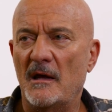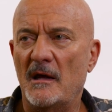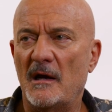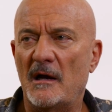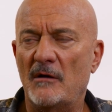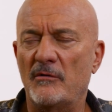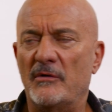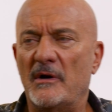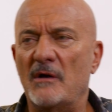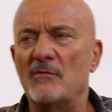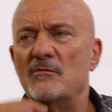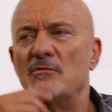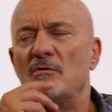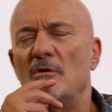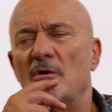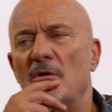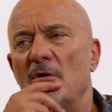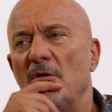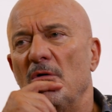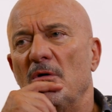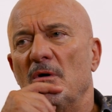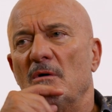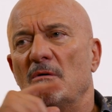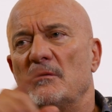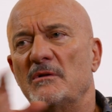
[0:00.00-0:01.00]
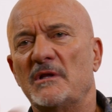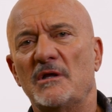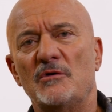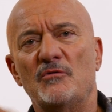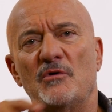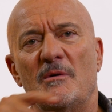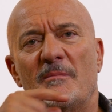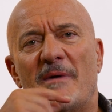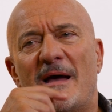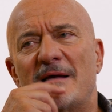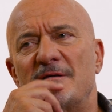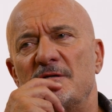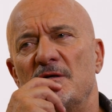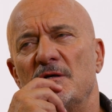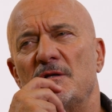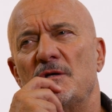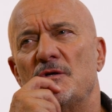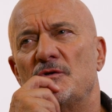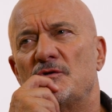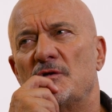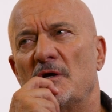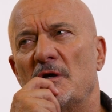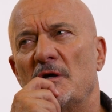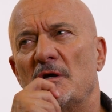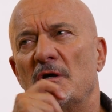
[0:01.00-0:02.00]
Allora uno dei due maschi
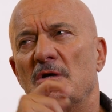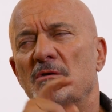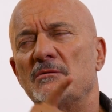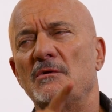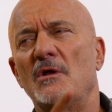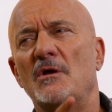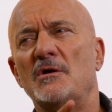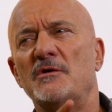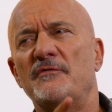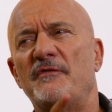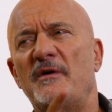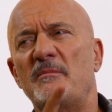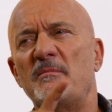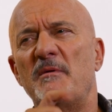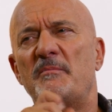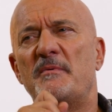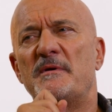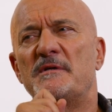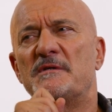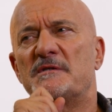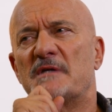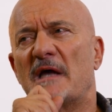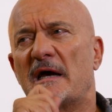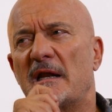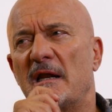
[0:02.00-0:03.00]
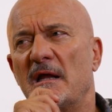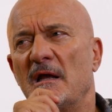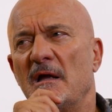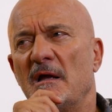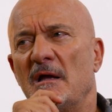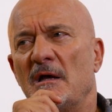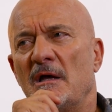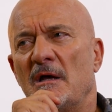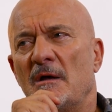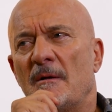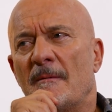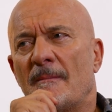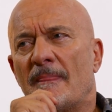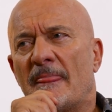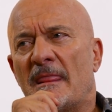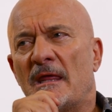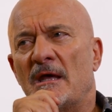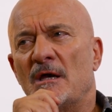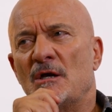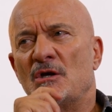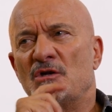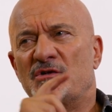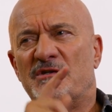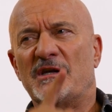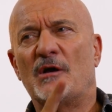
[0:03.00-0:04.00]
dice, no, fammi pensare,
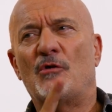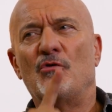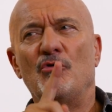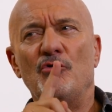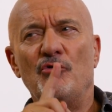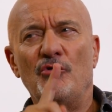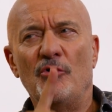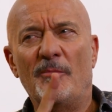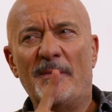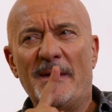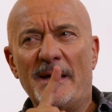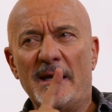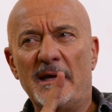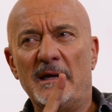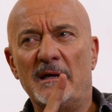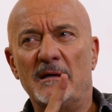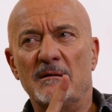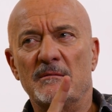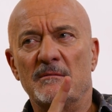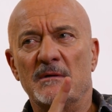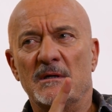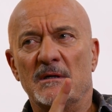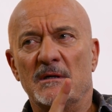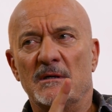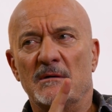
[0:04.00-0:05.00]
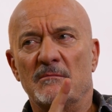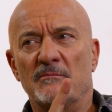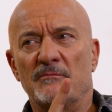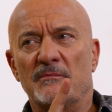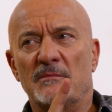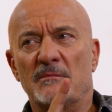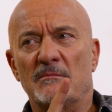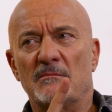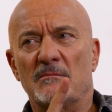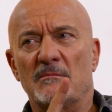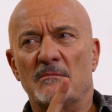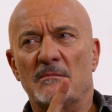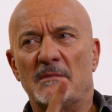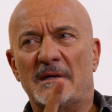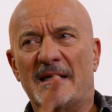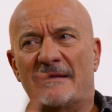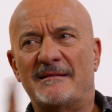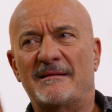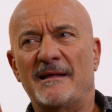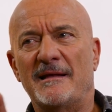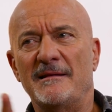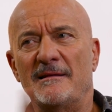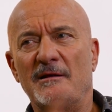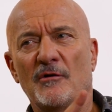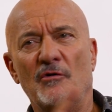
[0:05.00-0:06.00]
secondo me la
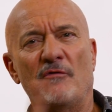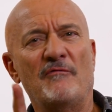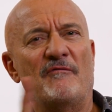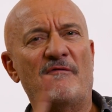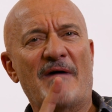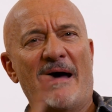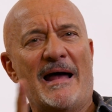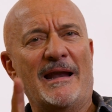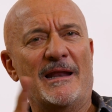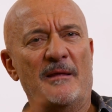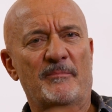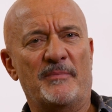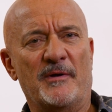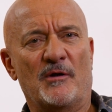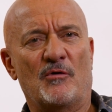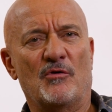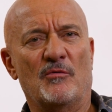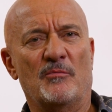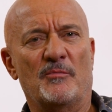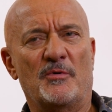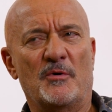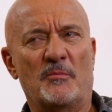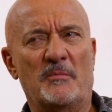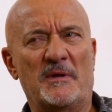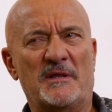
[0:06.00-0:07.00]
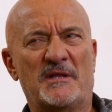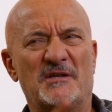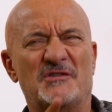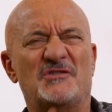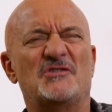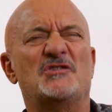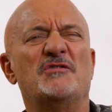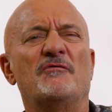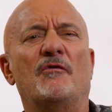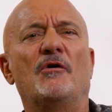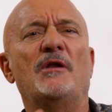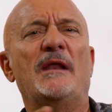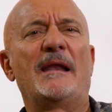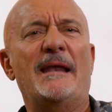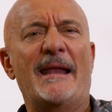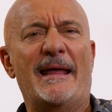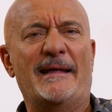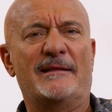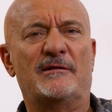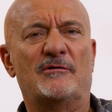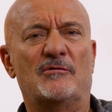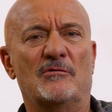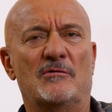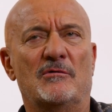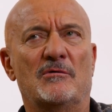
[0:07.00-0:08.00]
tenda non vale per compromettersi, ci vuole il
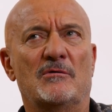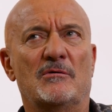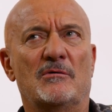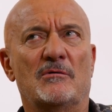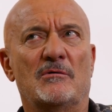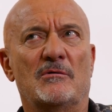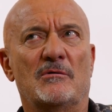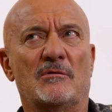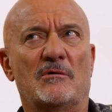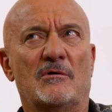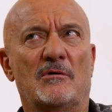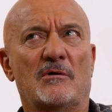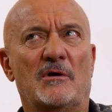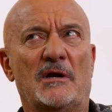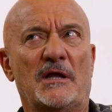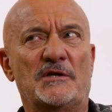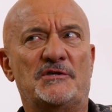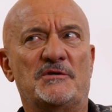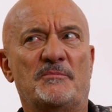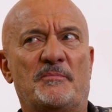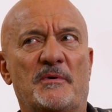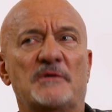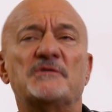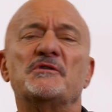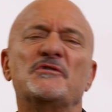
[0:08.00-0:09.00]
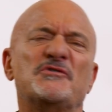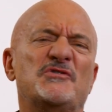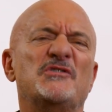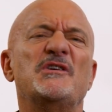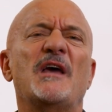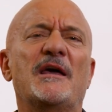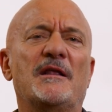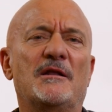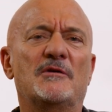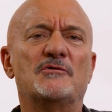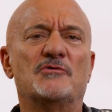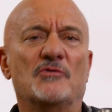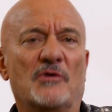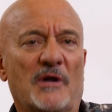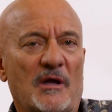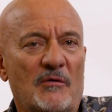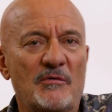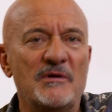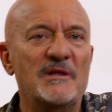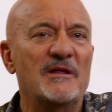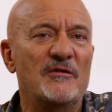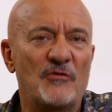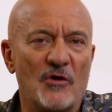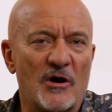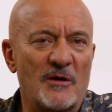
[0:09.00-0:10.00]
letto e ci pensa, sì, hai ragione,
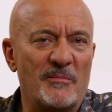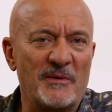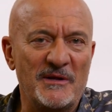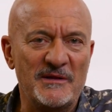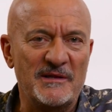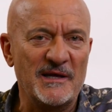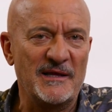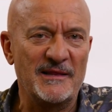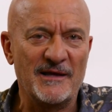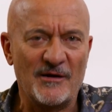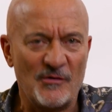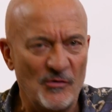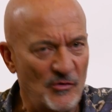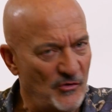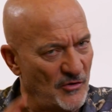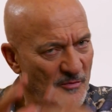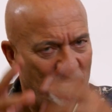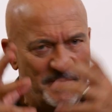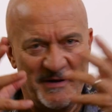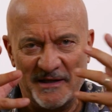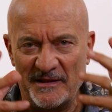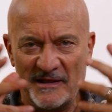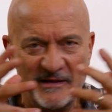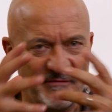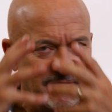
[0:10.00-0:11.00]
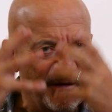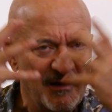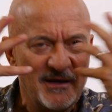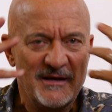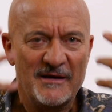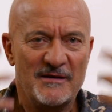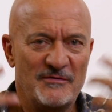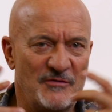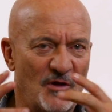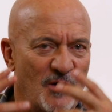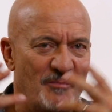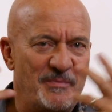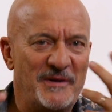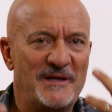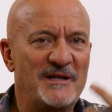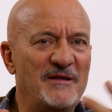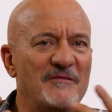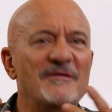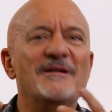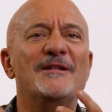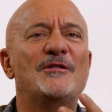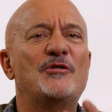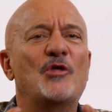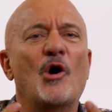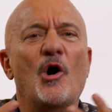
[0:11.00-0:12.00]
quindi dorme in tenda con loro. Per, dir, no, per
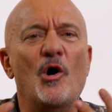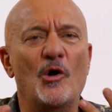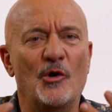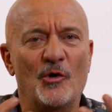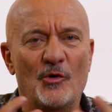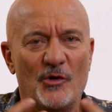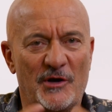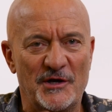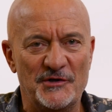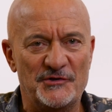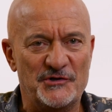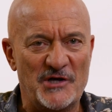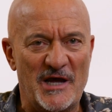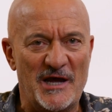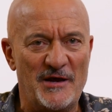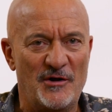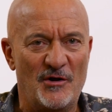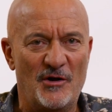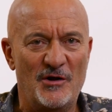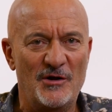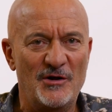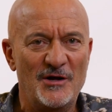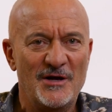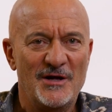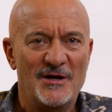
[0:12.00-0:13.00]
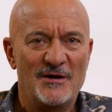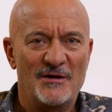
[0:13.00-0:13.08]
dirvi il tono che c'è, no?